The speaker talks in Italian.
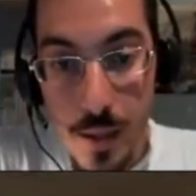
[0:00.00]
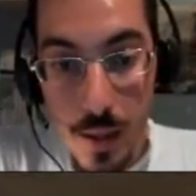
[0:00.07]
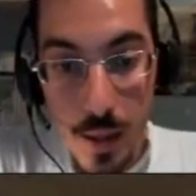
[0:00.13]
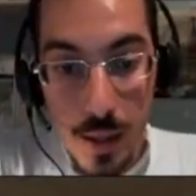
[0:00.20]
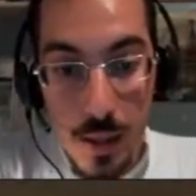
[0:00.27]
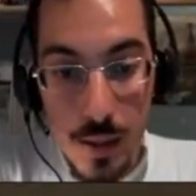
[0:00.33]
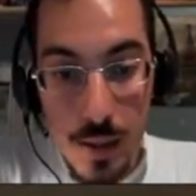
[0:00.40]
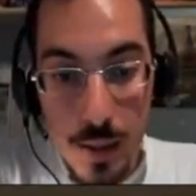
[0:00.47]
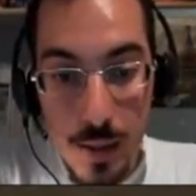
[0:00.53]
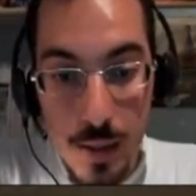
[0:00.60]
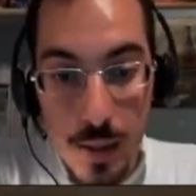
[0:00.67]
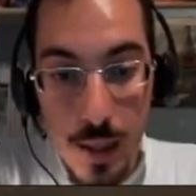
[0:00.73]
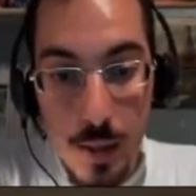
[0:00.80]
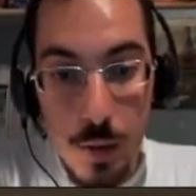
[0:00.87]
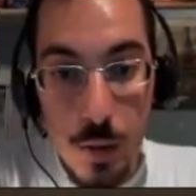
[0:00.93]
Eh,
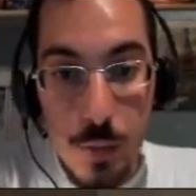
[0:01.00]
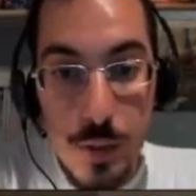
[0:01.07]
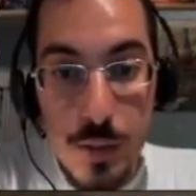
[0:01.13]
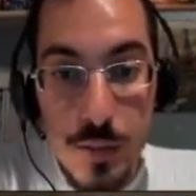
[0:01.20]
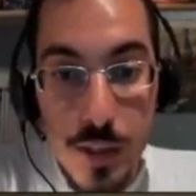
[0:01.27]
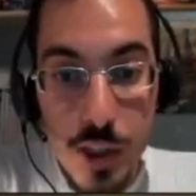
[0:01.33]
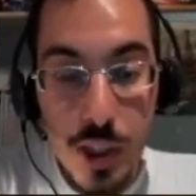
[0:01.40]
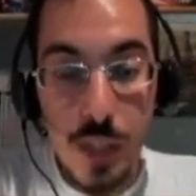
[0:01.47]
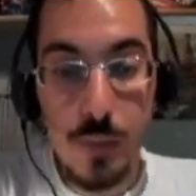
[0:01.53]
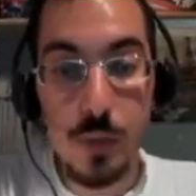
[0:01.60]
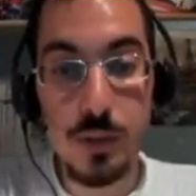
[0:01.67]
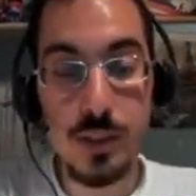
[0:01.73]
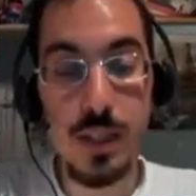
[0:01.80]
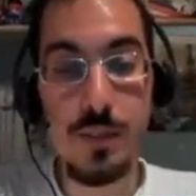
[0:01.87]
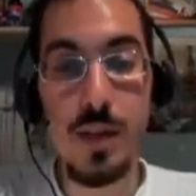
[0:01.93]
allora, quindi vi dicevo,
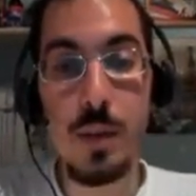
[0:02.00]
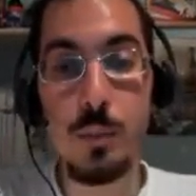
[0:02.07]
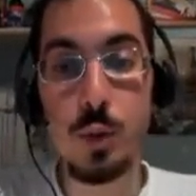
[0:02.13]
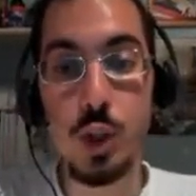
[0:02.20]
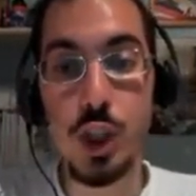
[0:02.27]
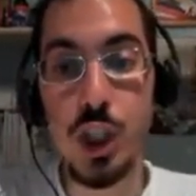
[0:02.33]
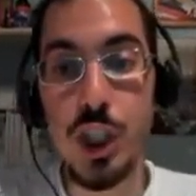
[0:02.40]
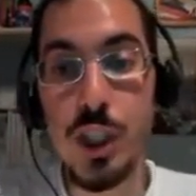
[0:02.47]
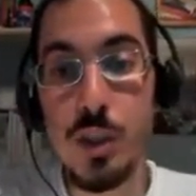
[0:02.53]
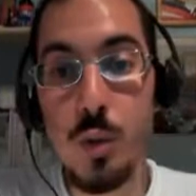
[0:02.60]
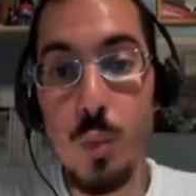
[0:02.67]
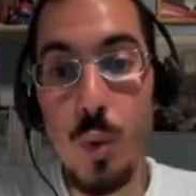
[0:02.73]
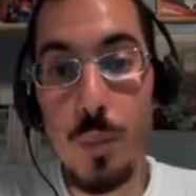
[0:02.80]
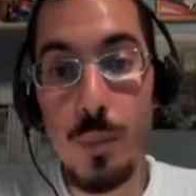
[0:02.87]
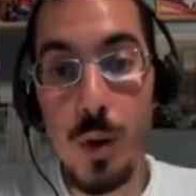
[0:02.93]
scaviamo
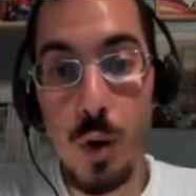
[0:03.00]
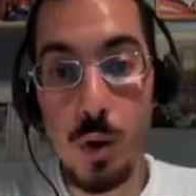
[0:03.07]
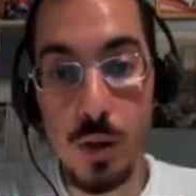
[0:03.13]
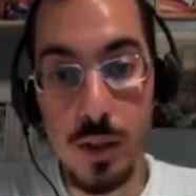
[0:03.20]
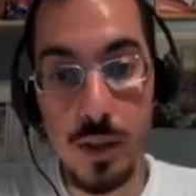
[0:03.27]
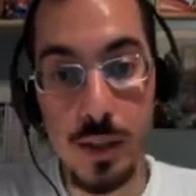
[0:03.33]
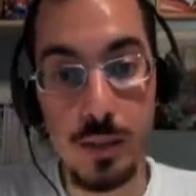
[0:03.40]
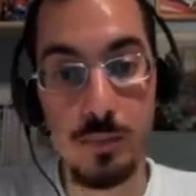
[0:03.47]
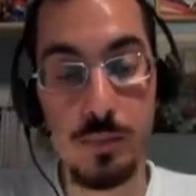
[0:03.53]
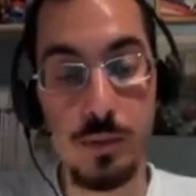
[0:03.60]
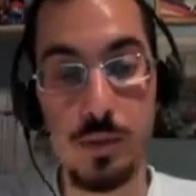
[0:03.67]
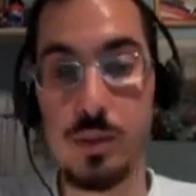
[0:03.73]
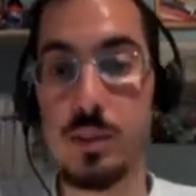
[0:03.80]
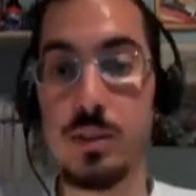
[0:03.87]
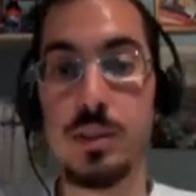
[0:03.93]
5 blocchi
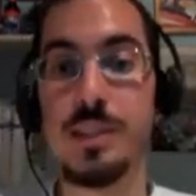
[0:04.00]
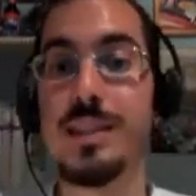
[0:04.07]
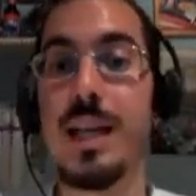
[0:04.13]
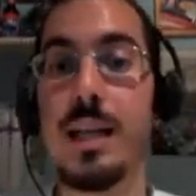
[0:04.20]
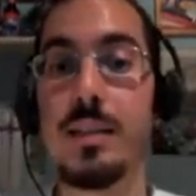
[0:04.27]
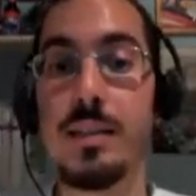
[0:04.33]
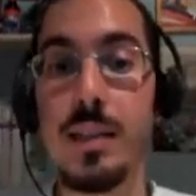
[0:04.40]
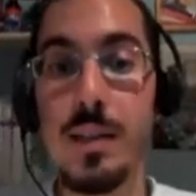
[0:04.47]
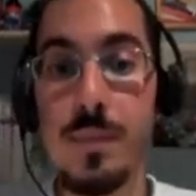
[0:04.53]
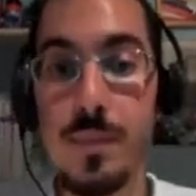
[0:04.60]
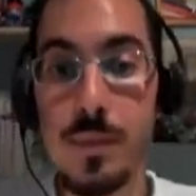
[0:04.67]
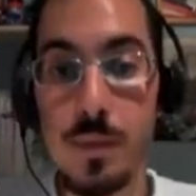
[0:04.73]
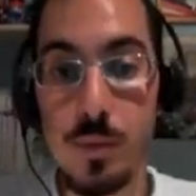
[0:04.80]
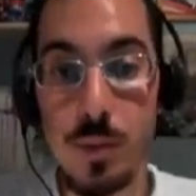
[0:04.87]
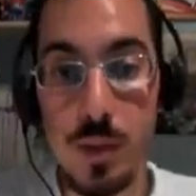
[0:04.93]
distante,
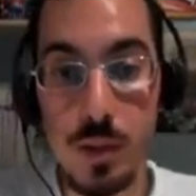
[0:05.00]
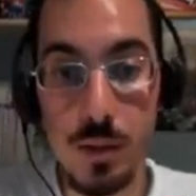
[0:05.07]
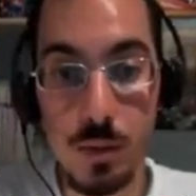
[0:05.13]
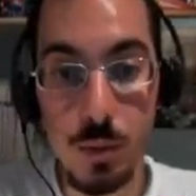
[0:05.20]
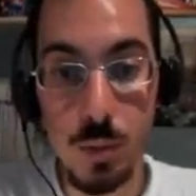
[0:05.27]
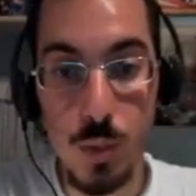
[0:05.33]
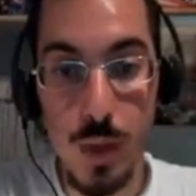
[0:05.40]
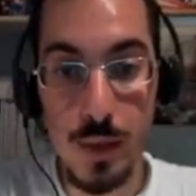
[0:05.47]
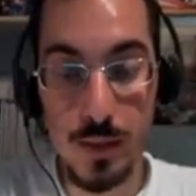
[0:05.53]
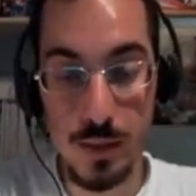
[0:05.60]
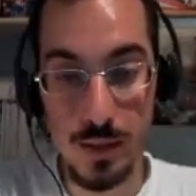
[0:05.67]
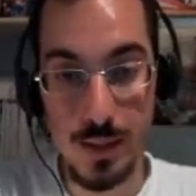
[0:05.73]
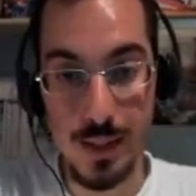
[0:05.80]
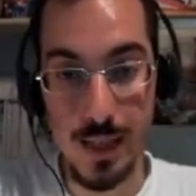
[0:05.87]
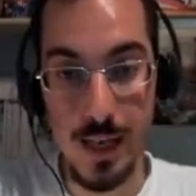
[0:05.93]
quindi 2,
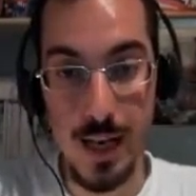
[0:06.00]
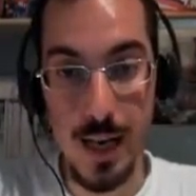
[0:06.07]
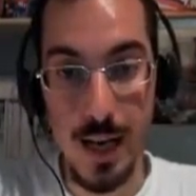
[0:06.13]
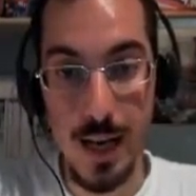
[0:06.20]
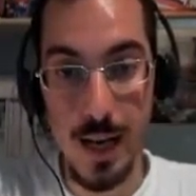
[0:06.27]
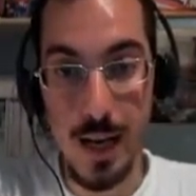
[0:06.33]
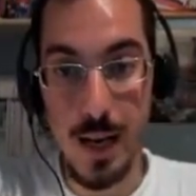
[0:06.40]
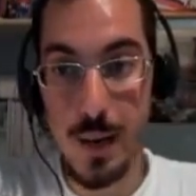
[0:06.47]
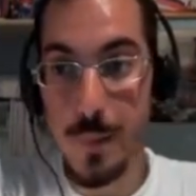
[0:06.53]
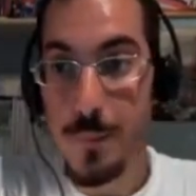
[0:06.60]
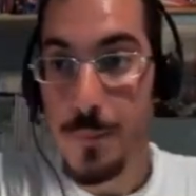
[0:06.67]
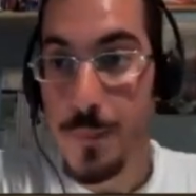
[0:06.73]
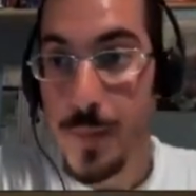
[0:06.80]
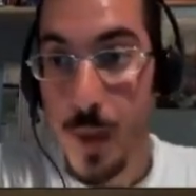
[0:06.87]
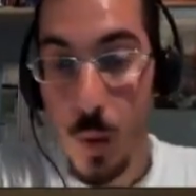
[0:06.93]
3,
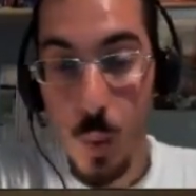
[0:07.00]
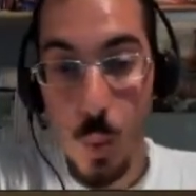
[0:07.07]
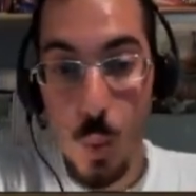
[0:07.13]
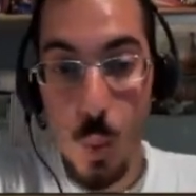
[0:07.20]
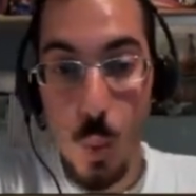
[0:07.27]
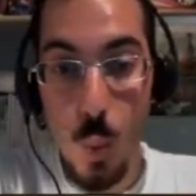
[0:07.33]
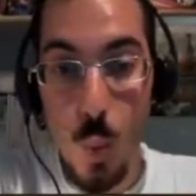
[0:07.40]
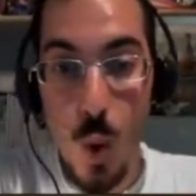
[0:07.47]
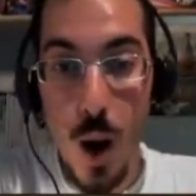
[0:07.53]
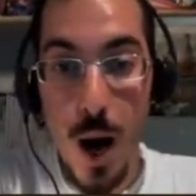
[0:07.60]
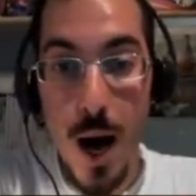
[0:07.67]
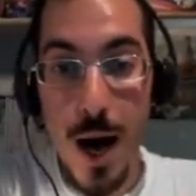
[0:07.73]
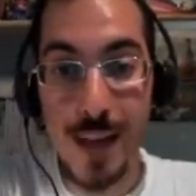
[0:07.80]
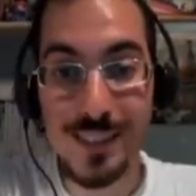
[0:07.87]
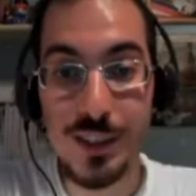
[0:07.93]

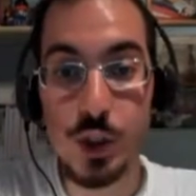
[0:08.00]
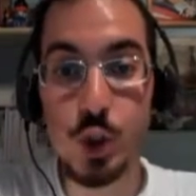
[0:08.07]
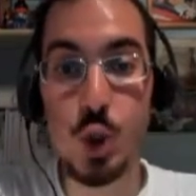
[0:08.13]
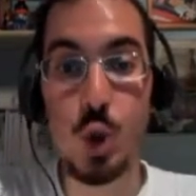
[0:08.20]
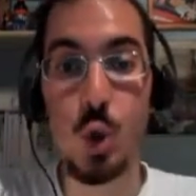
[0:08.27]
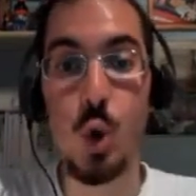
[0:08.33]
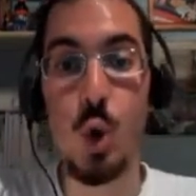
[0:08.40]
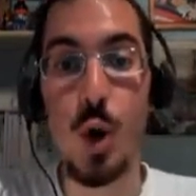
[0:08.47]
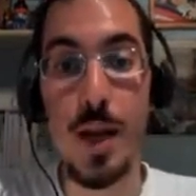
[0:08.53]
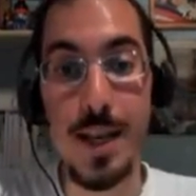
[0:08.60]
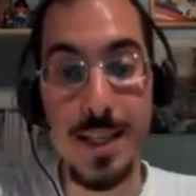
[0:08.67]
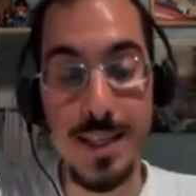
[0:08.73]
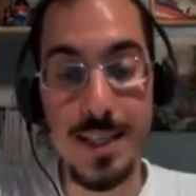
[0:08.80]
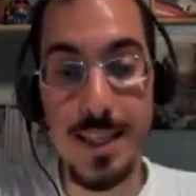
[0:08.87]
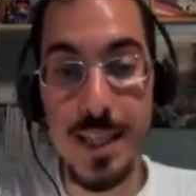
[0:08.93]
4
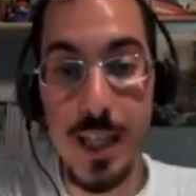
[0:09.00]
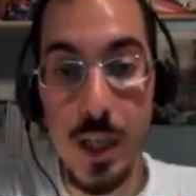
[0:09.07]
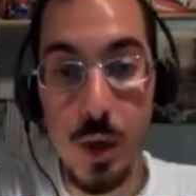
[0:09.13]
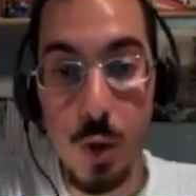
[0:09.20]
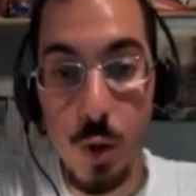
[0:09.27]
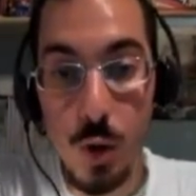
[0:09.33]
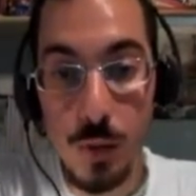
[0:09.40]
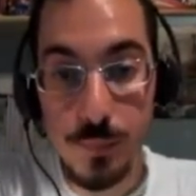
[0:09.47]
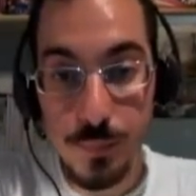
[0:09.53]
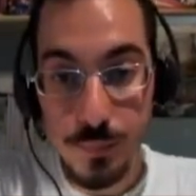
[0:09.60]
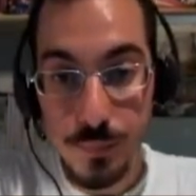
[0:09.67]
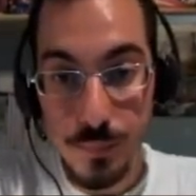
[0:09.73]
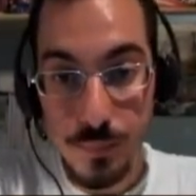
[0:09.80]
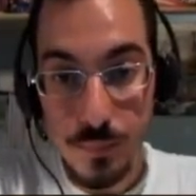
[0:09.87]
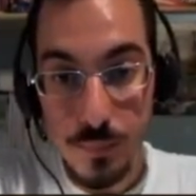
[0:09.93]
e 5.
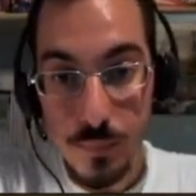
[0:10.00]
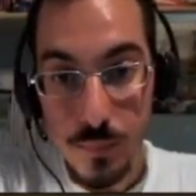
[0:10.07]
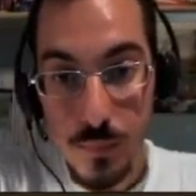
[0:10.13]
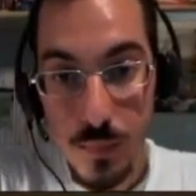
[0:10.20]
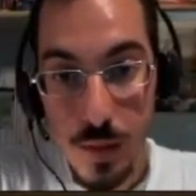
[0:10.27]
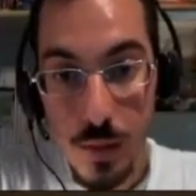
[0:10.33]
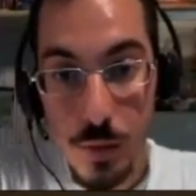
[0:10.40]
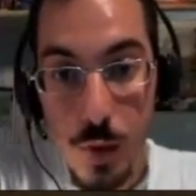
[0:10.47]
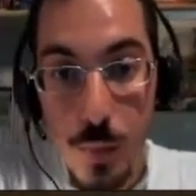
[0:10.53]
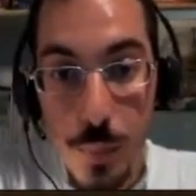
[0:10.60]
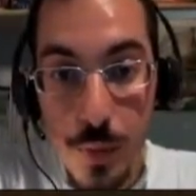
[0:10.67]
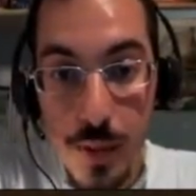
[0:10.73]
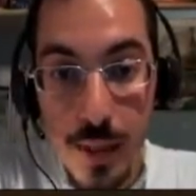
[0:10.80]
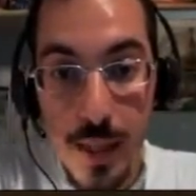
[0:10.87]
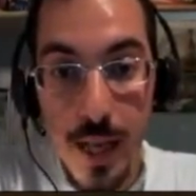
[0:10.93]

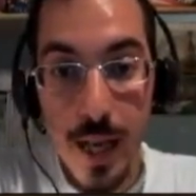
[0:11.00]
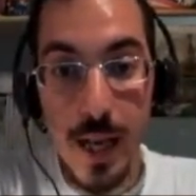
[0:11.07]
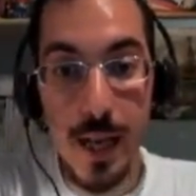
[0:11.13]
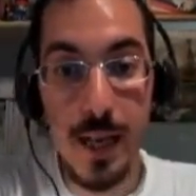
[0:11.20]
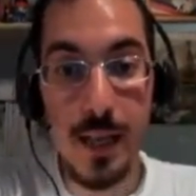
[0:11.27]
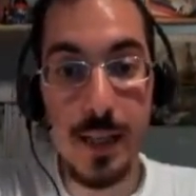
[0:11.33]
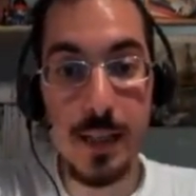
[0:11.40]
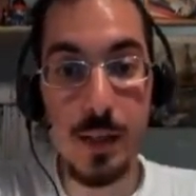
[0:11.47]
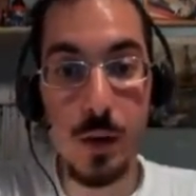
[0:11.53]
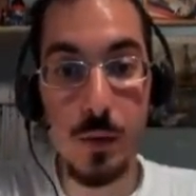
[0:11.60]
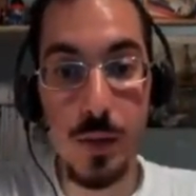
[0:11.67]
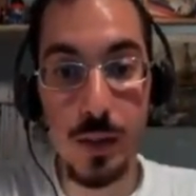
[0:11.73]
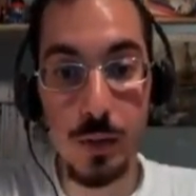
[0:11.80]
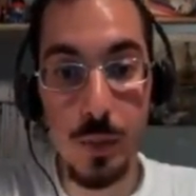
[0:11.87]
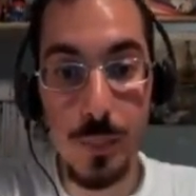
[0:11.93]
Dopodiché io
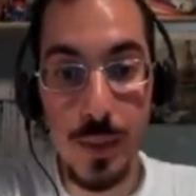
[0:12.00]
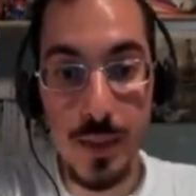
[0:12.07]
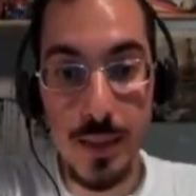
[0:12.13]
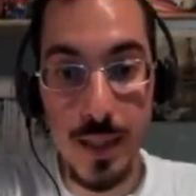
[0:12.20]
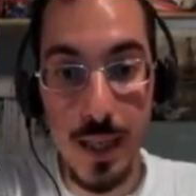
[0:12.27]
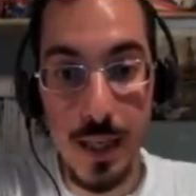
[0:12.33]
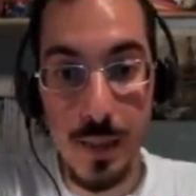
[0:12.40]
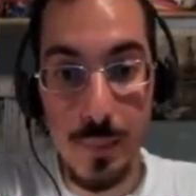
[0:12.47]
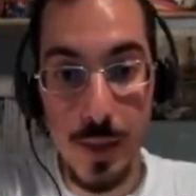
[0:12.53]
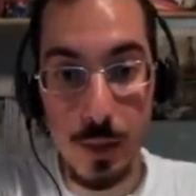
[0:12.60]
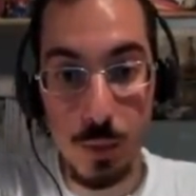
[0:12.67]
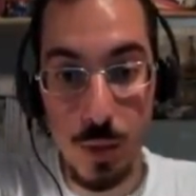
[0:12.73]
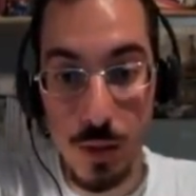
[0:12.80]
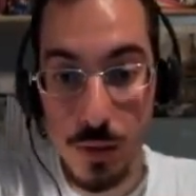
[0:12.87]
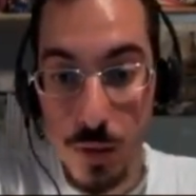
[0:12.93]
vado a piazzare,
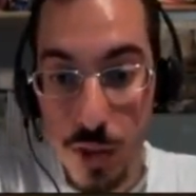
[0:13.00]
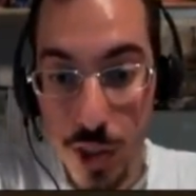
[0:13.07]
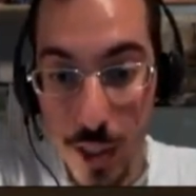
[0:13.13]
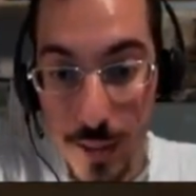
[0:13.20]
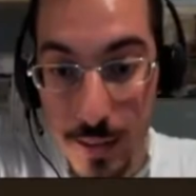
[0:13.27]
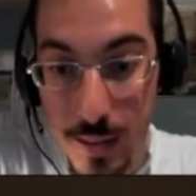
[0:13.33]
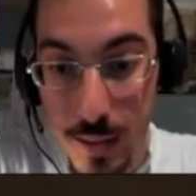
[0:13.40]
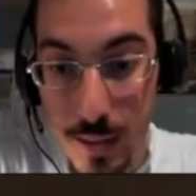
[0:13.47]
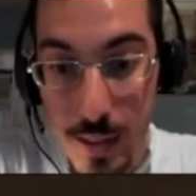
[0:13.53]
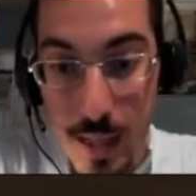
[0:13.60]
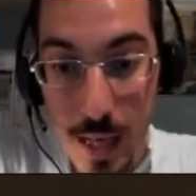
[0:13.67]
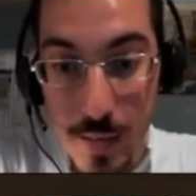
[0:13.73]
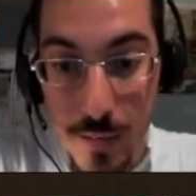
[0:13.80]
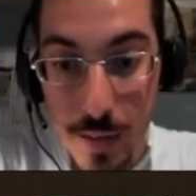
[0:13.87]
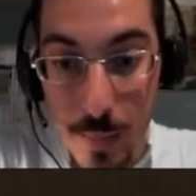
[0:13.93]
metto una torcetta e vado a